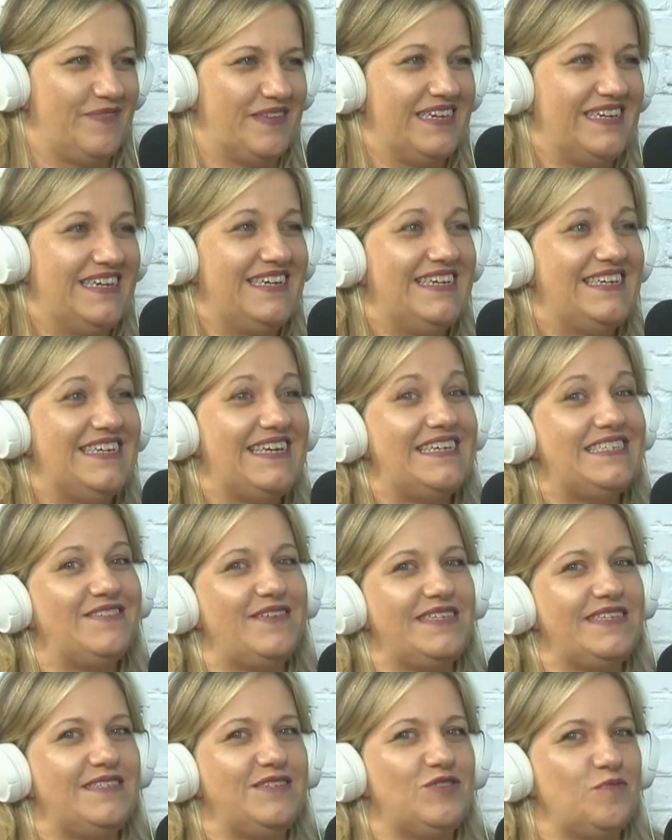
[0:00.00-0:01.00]
Sim. E às
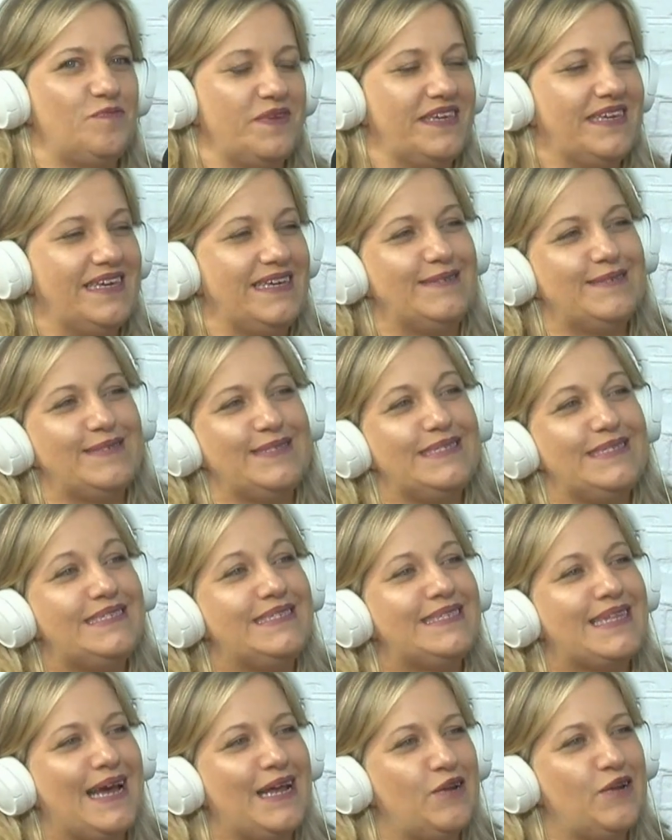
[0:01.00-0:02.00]
vezes o pequeno se
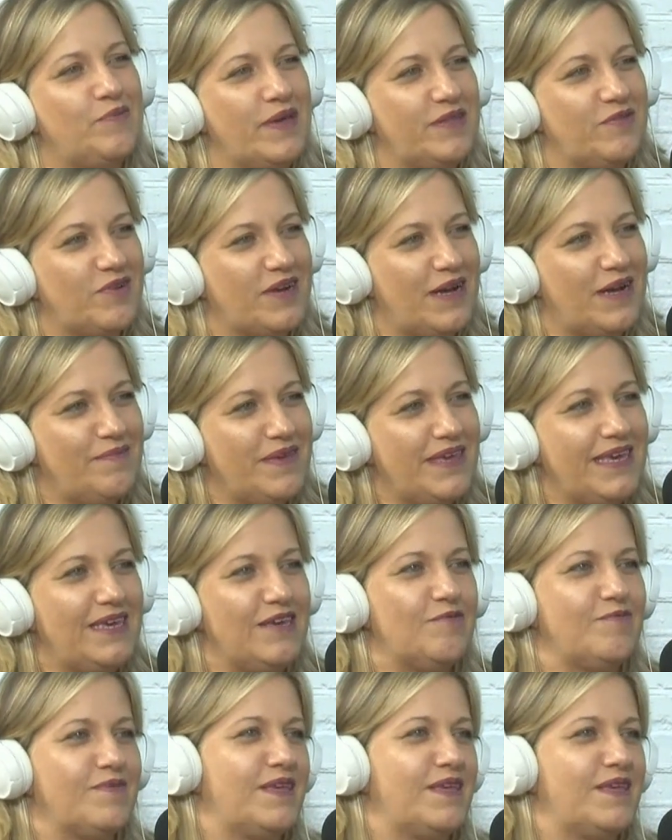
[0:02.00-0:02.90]
distrai no meio do caminho,